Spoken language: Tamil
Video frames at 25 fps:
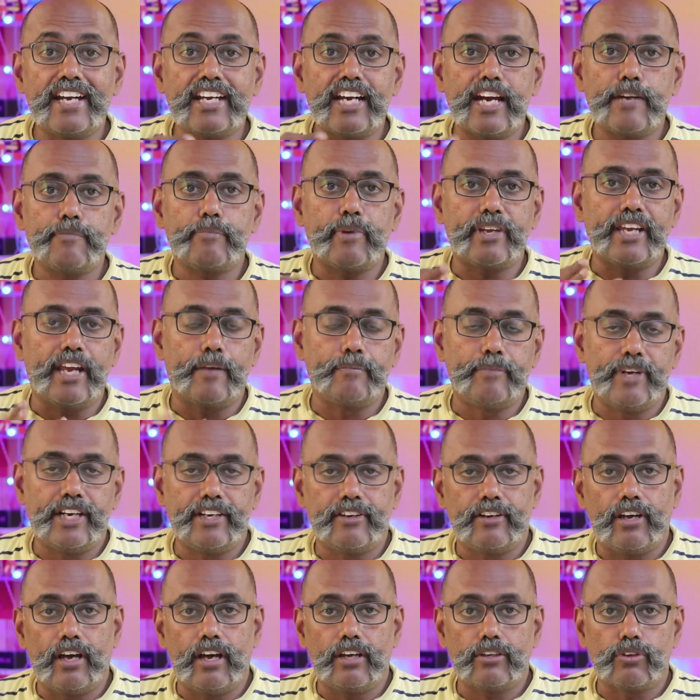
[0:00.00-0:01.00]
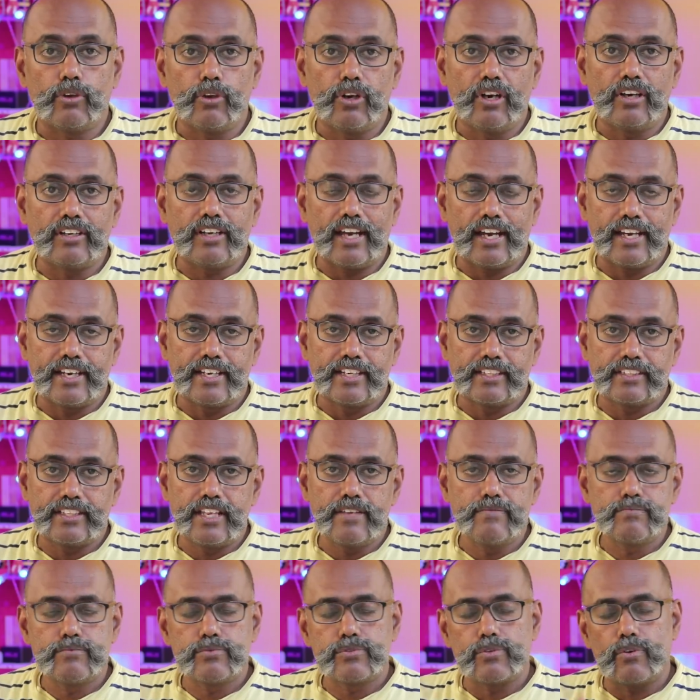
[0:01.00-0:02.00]
ஆண்ட்ராய்ட் பை அப்டேட் ரோல் அவுட் ஆக இருக்குது
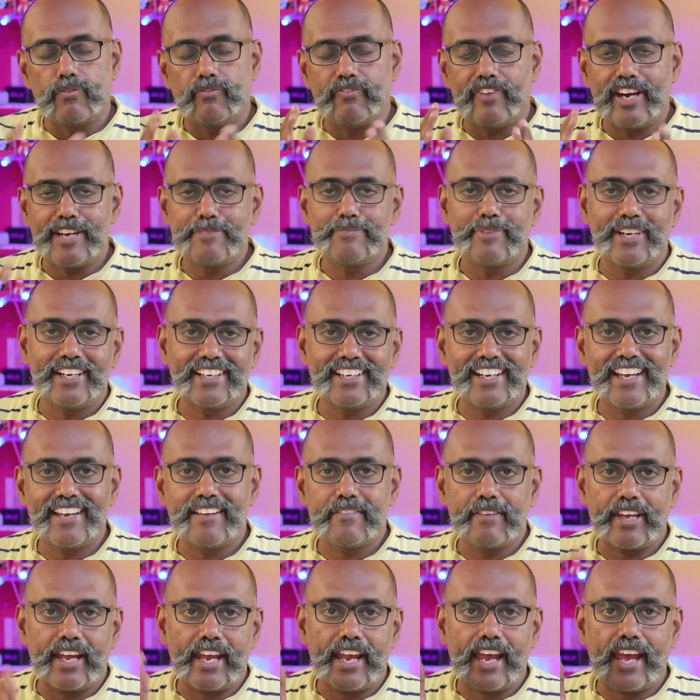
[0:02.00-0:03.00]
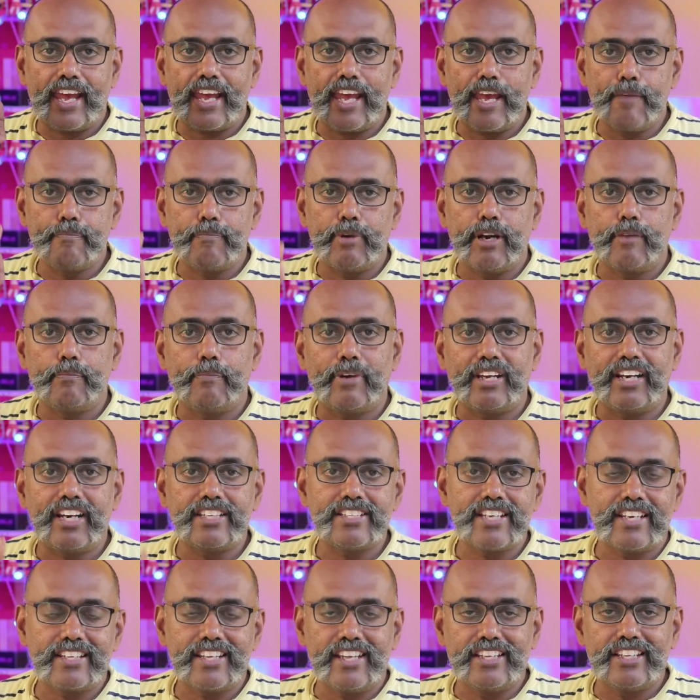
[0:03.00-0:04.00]
ஸோ வெயிட் பண்ணுங்கள் ஏப்ரல்
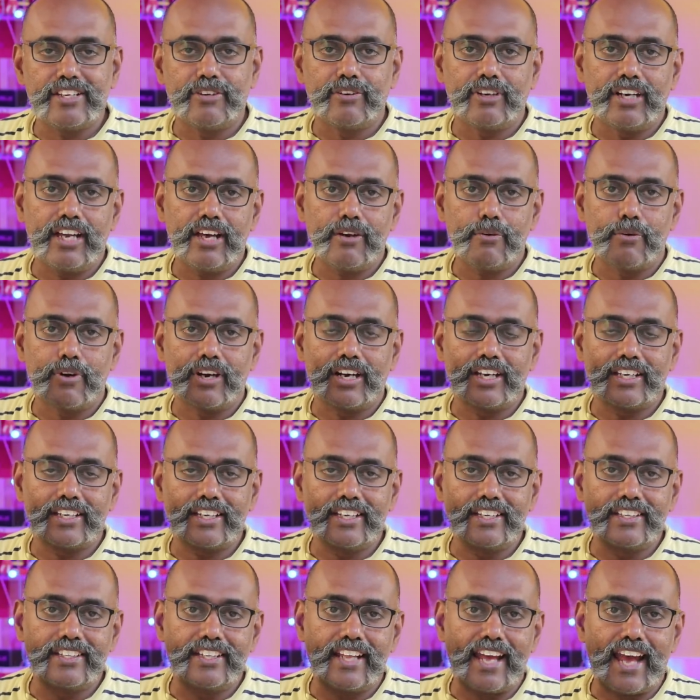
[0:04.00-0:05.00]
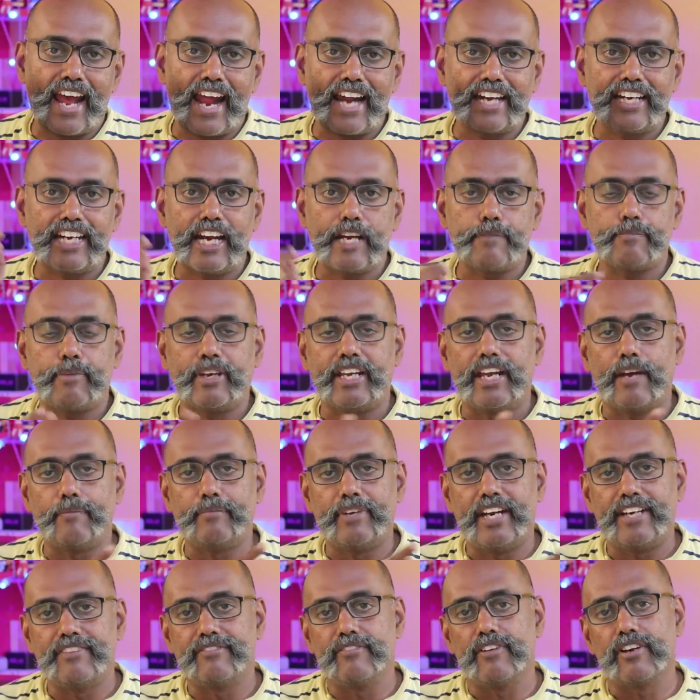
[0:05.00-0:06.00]
பதினஞ்சாம் தேதிக்குள்ள உங்களுக்கு இந்த ஆண்ட்ராய்ட் பை
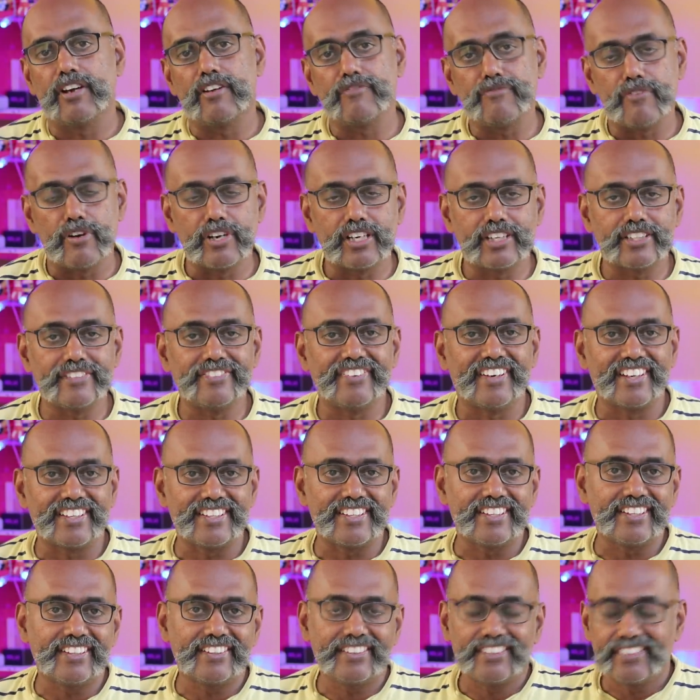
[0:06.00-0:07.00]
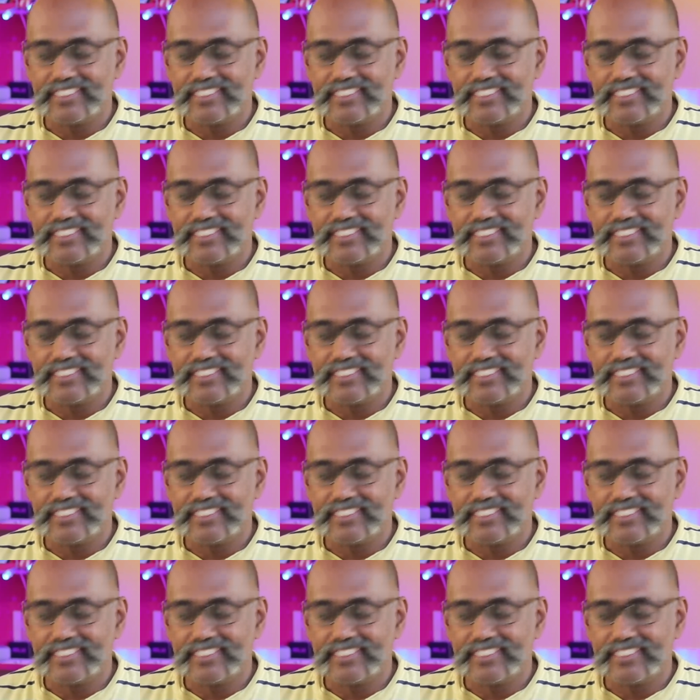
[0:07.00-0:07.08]
அப்டேட் உங்கள் ஃபோனுக்கு வருது